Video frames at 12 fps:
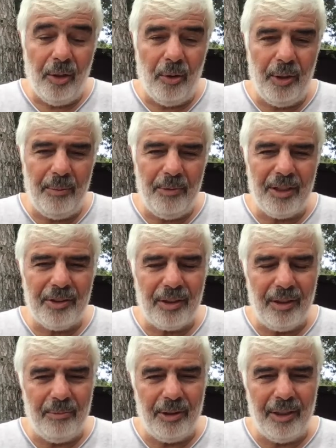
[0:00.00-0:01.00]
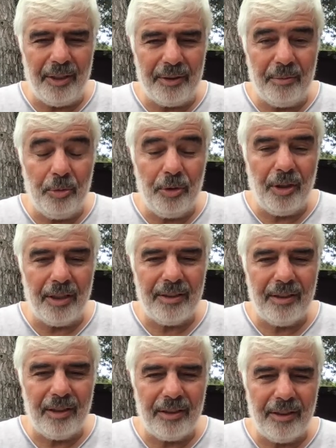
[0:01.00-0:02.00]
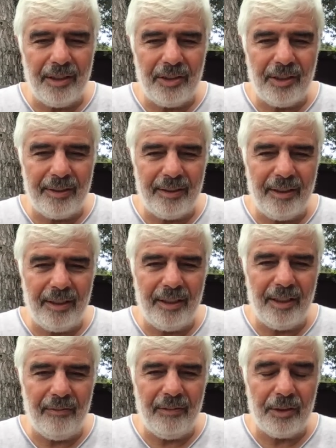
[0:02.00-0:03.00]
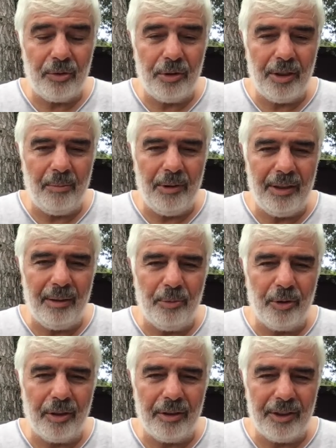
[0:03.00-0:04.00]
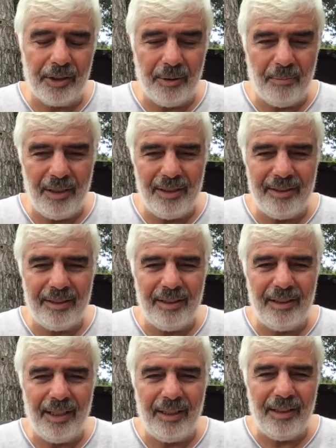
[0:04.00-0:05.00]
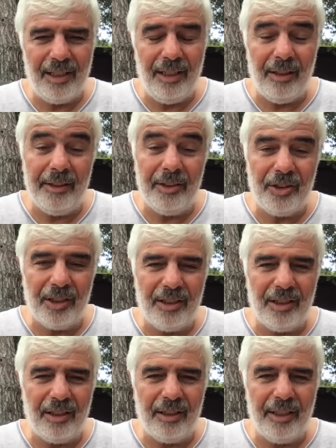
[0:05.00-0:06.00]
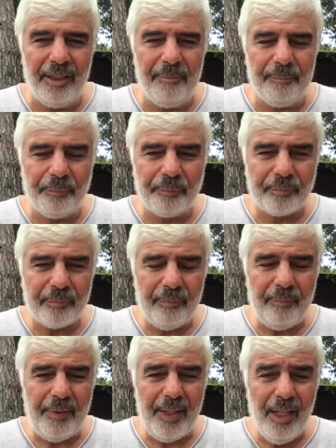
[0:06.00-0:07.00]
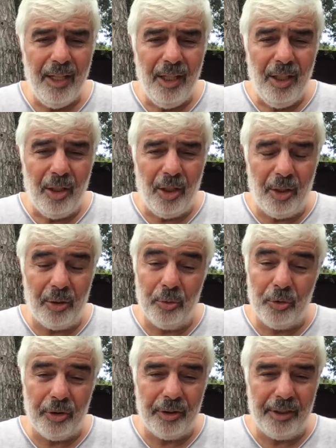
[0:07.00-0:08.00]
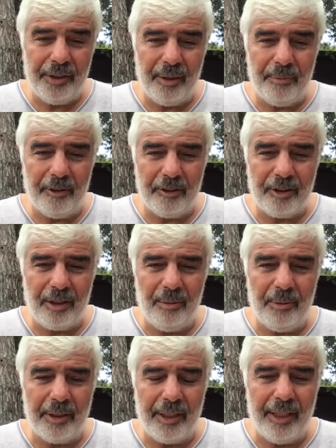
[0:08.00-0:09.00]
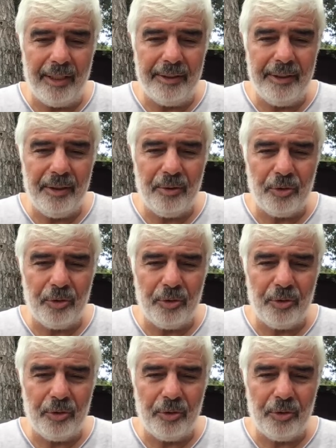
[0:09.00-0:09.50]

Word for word: Önemli açıklamalardı. Bugün aslında sadece SDG'den ve Suriye Milli Demokratik Meclisi'nden değil, aynı şekilde e, Rusya'dan da bir açıklama geldi.